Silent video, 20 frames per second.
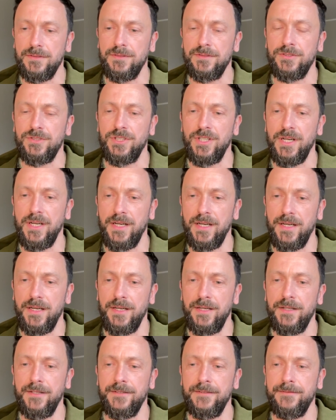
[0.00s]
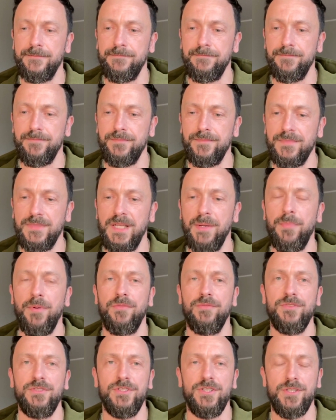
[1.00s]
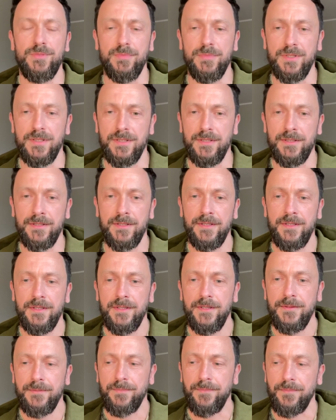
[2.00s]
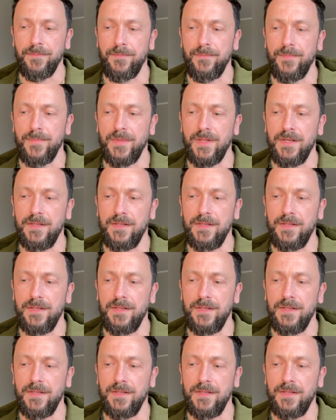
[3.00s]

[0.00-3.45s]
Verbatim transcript: e, że nie powinniśmy mm,